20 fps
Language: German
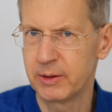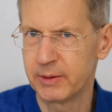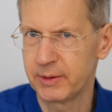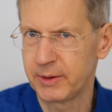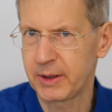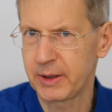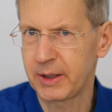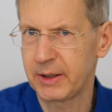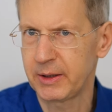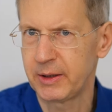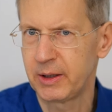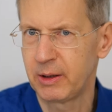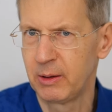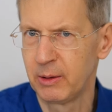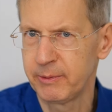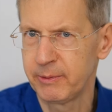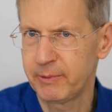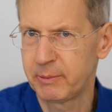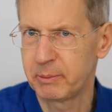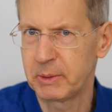nicht richtig
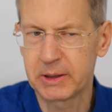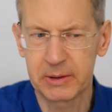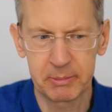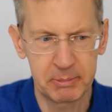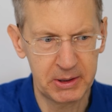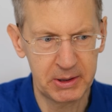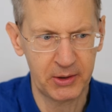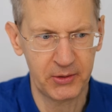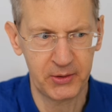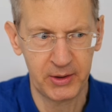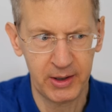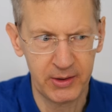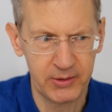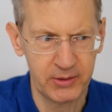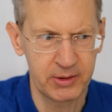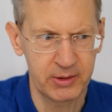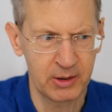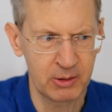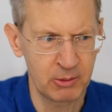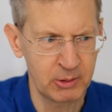Luft mit
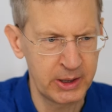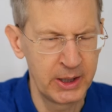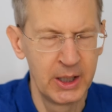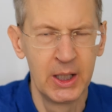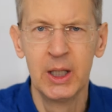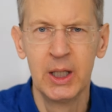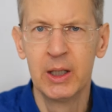Metastasen in der Lunge.